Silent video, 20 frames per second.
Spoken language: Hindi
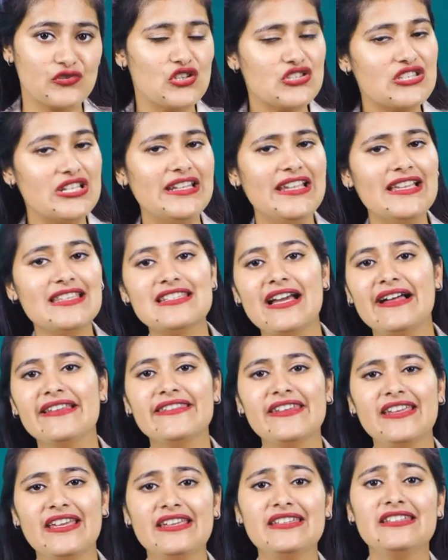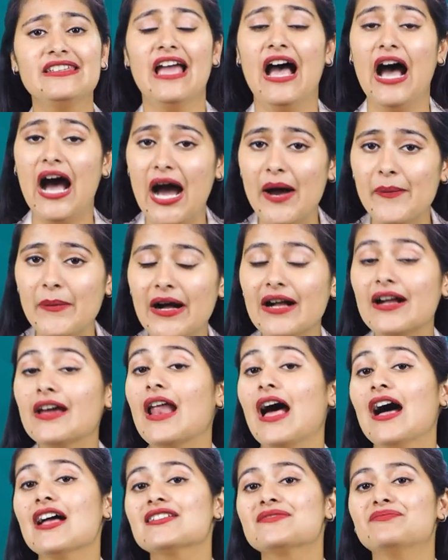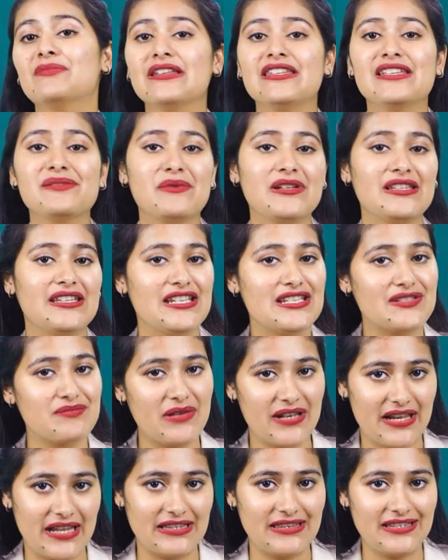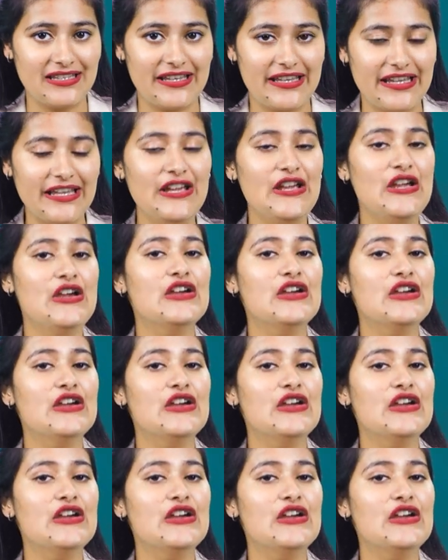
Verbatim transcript: तो चलिए जानते हैं कि आप अगर आज मध्य प्रदेश में रहते हैं